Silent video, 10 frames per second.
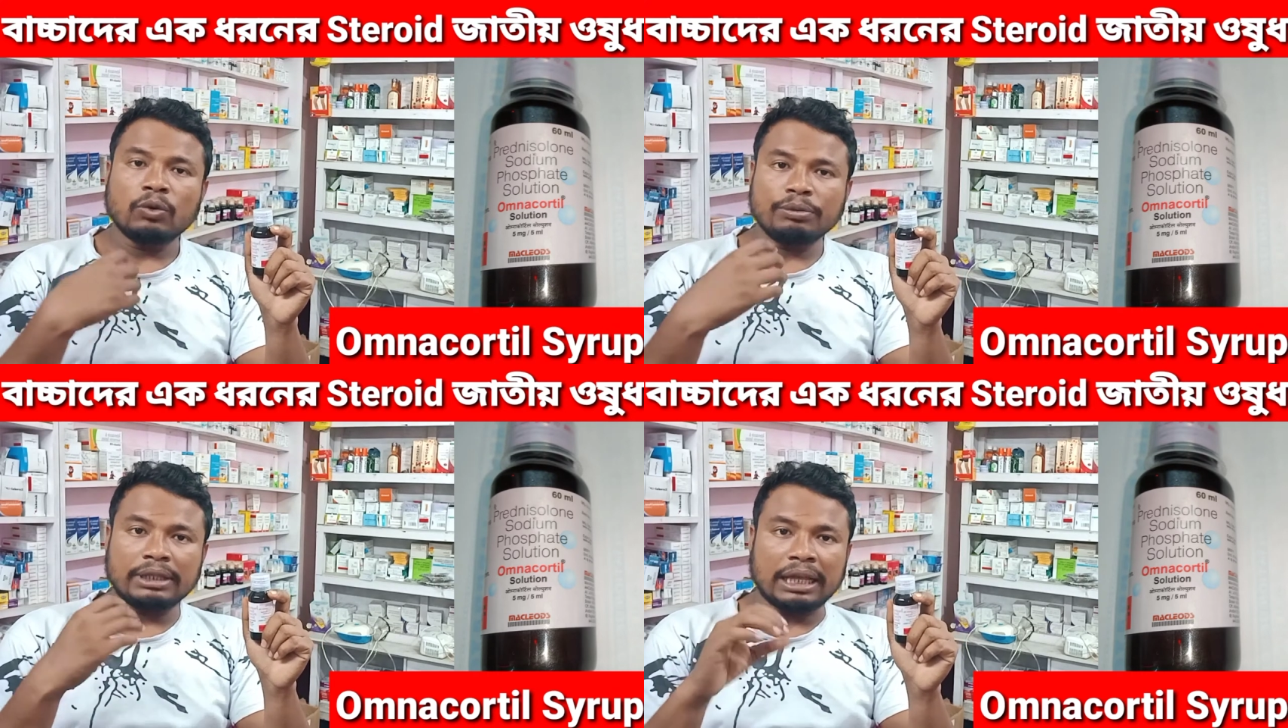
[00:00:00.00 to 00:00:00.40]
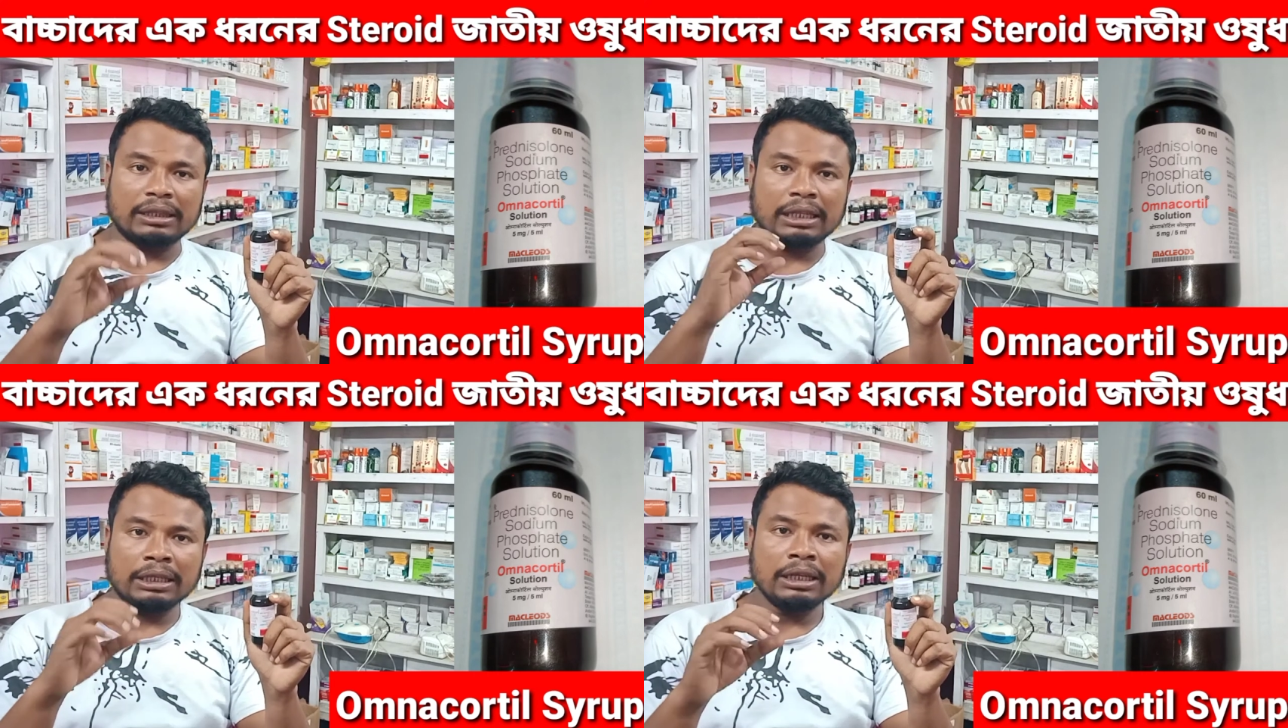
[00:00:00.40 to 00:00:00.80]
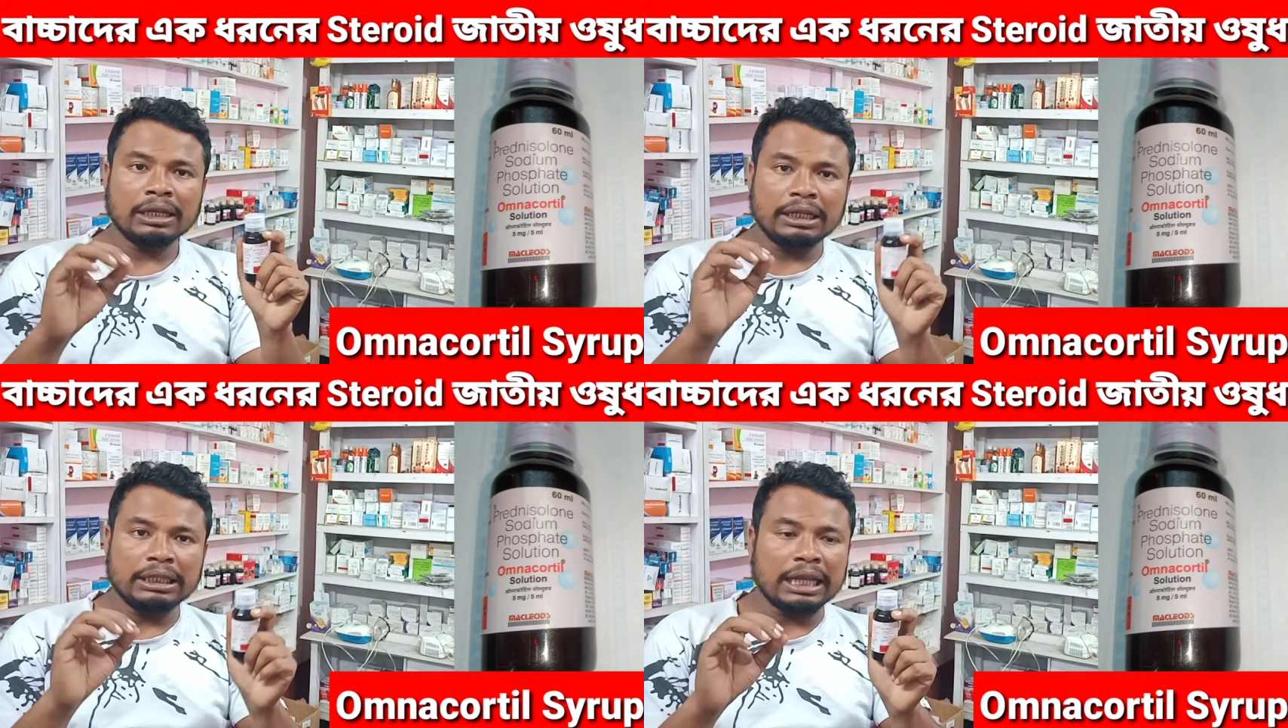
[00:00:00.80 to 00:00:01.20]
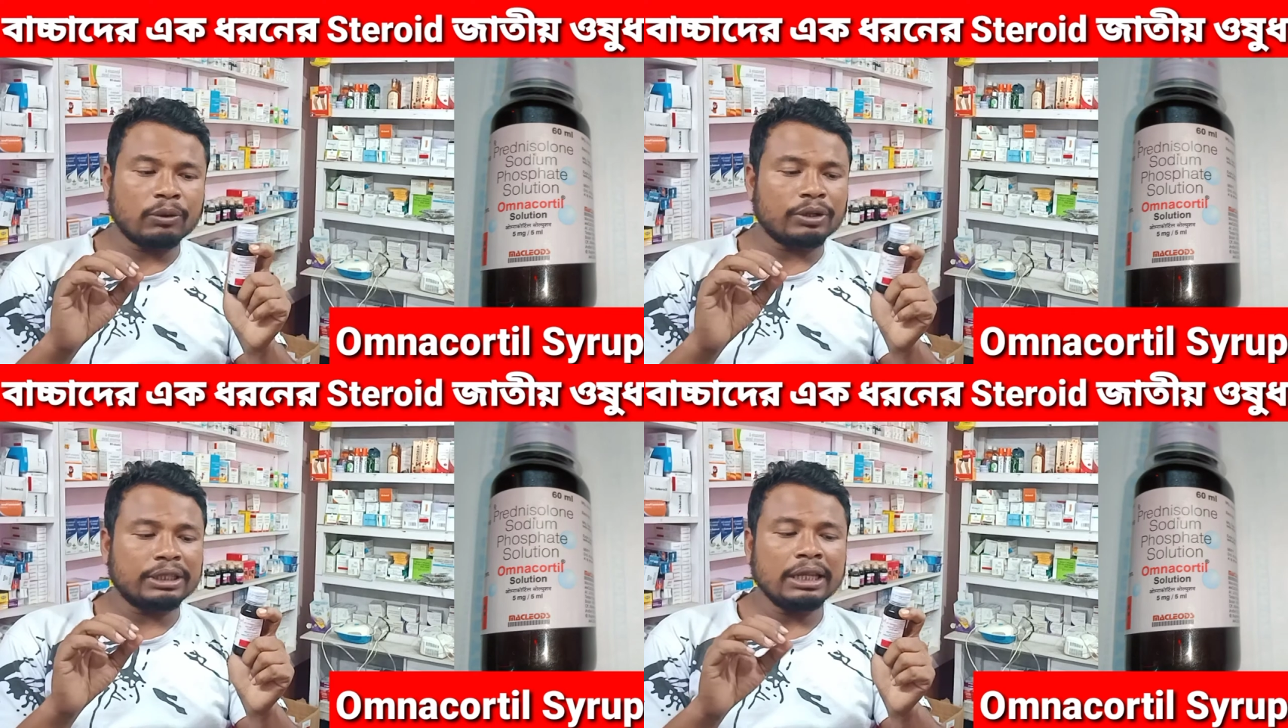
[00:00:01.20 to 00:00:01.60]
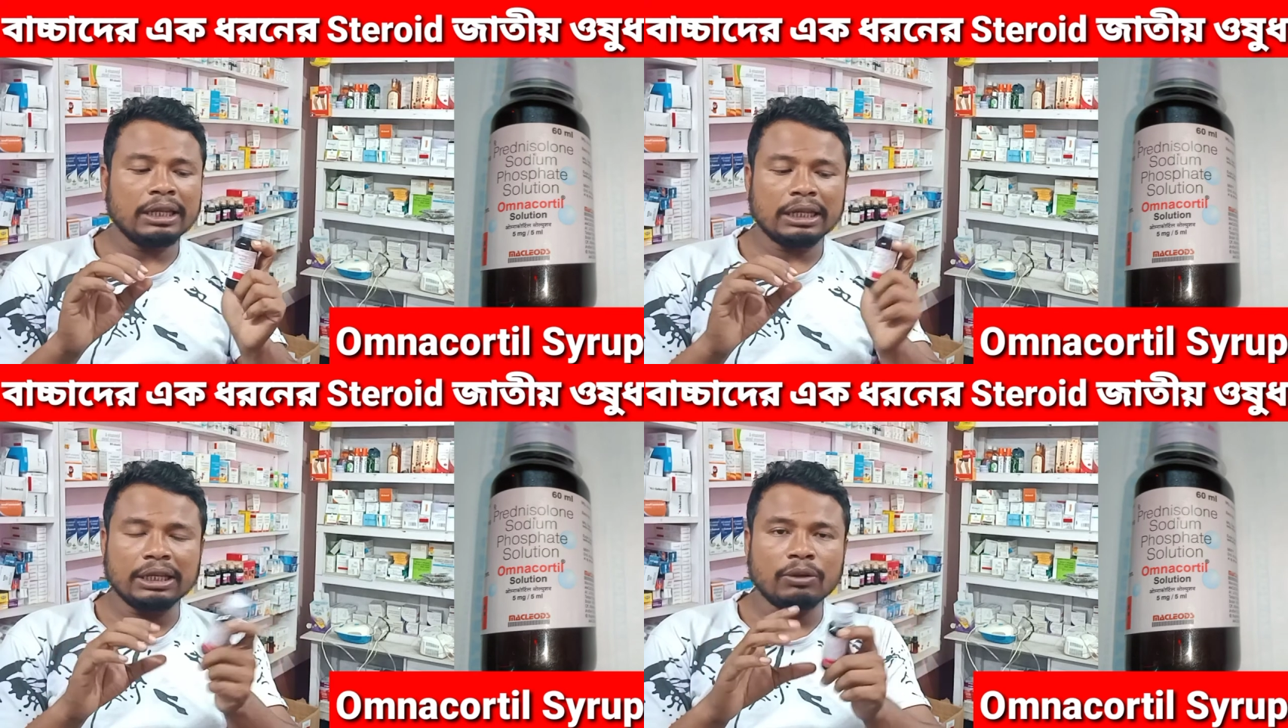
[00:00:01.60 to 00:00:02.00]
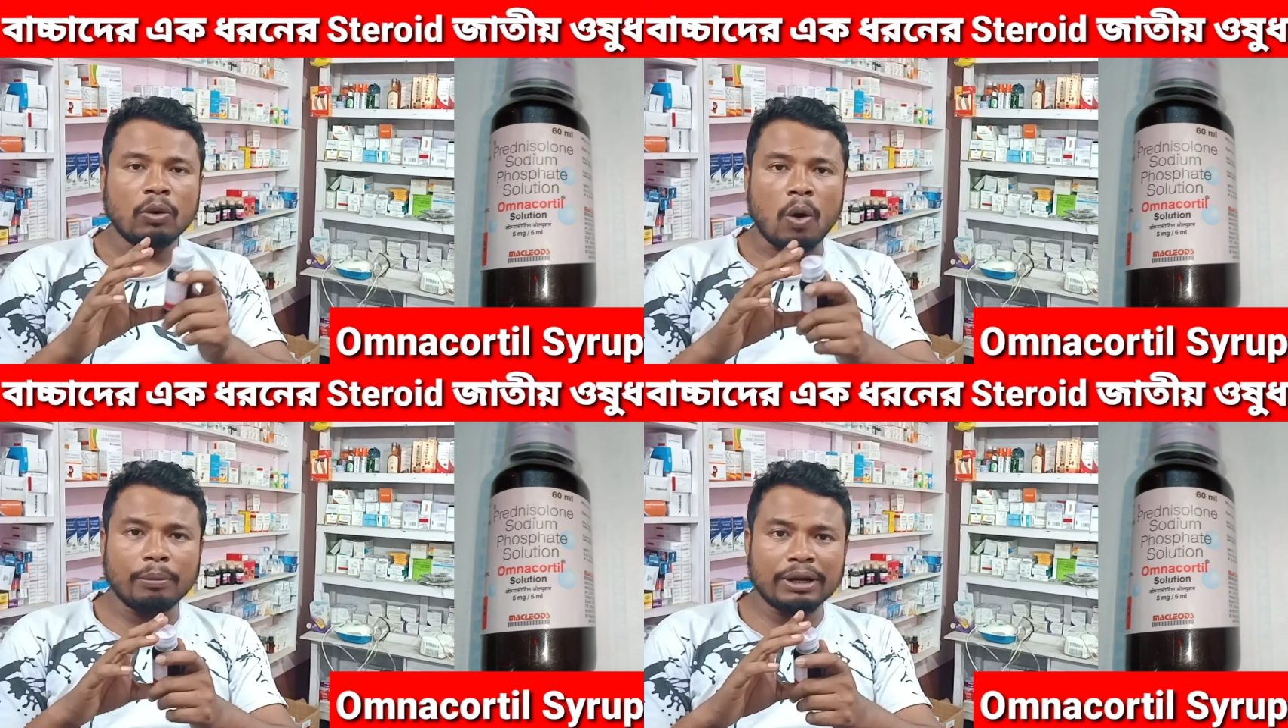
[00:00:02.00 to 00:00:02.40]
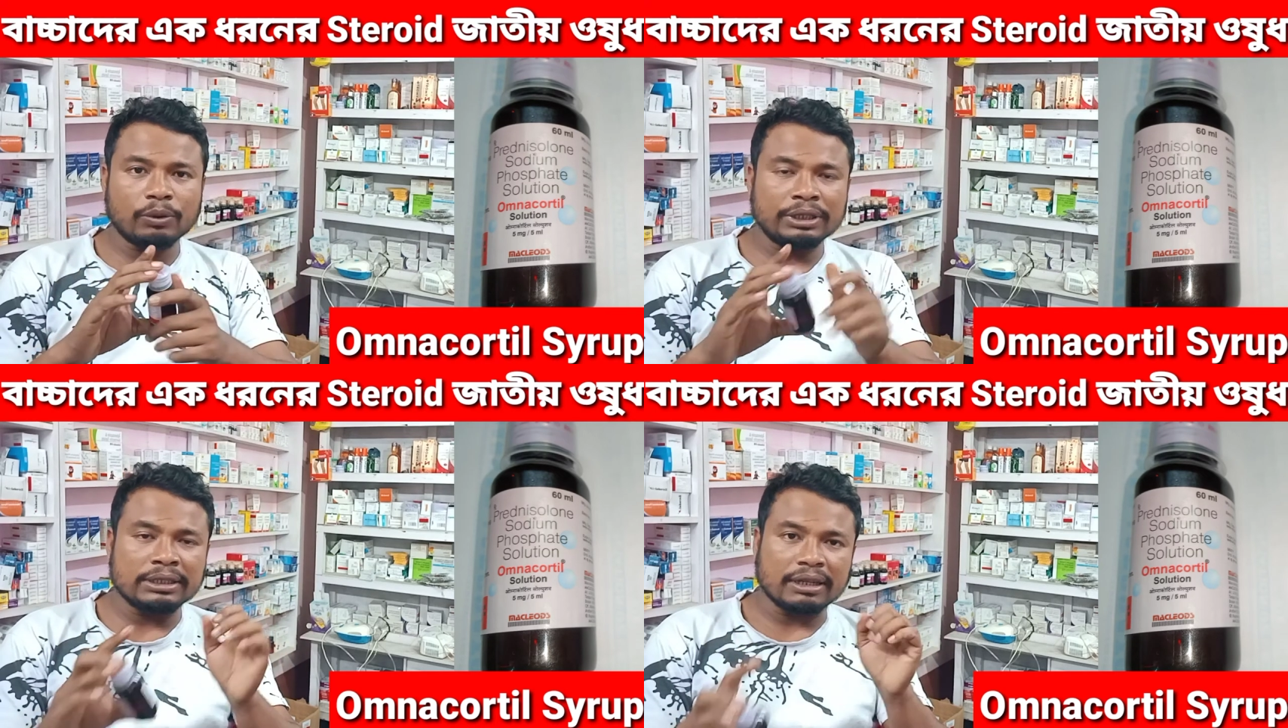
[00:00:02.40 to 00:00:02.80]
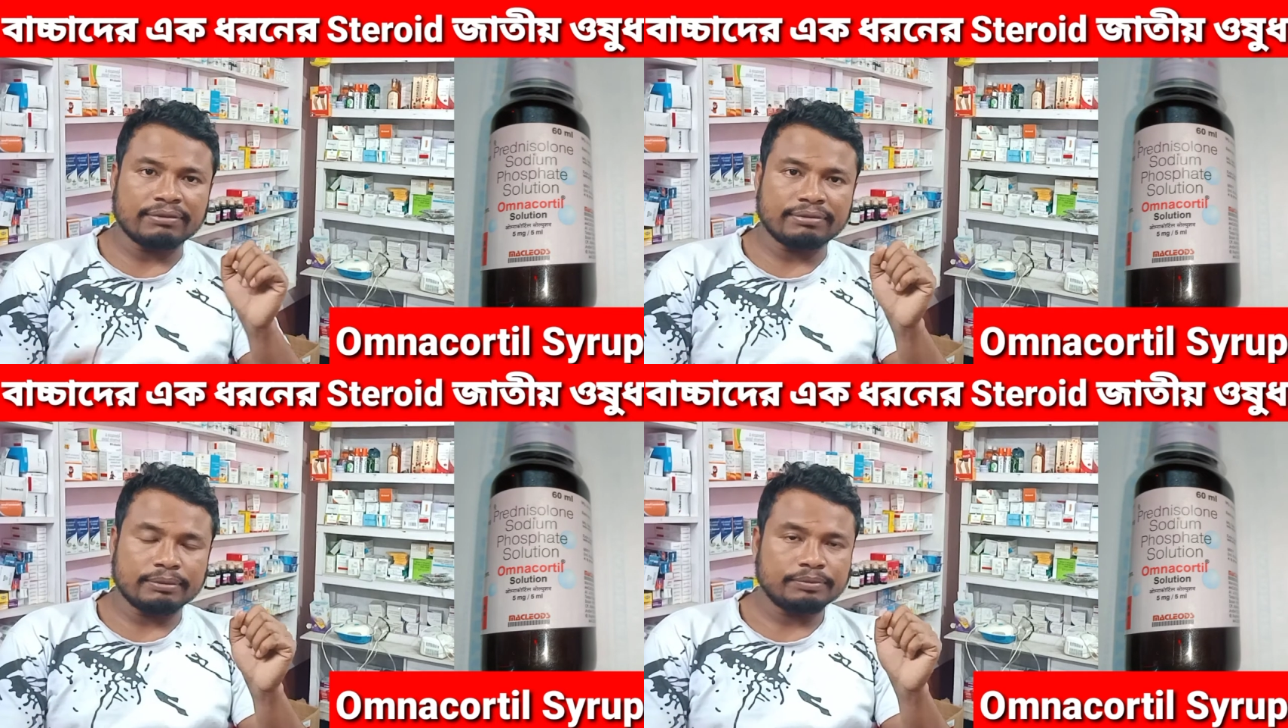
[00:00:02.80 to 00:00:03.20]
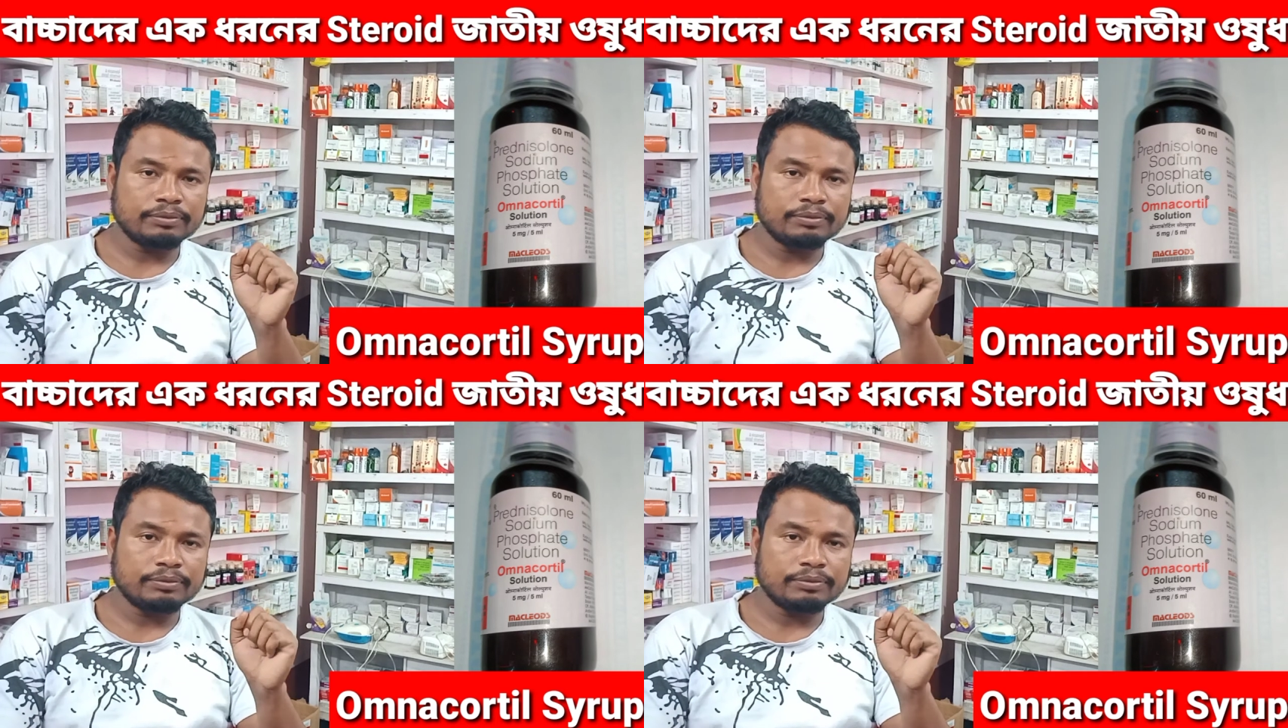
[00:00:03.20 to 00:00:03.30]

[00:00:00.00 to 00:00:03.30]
খুব তাড়াতাড়ি ক্লিয়ার করে দেয় এই অমনাকটিল সিরাপ